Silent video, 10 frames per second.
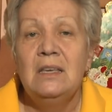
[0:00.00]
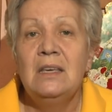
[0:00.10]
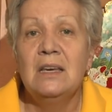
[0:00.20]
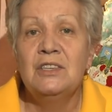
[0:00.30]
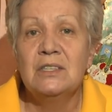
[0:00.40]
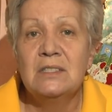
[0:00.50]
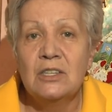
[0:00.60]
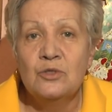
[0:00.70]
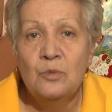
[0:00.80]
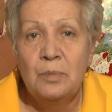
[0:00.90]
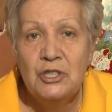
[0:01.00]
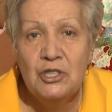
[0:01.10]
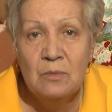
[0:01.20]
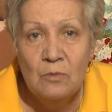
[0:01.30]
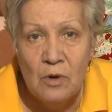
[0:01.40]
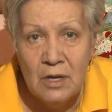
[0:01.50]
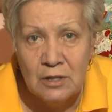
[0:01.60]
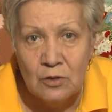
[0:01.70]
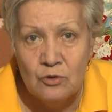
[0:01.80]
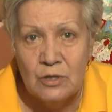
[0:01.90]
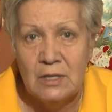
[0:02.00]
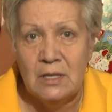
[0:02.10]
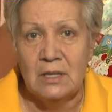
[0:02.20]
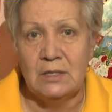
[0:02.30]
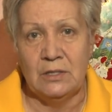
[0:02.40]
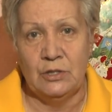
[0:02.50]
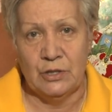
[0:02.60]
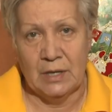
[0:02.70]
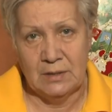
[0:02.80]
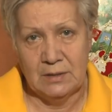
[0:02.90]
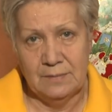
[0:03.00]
и я сейчас скажу, почему это нужно делать сейчас.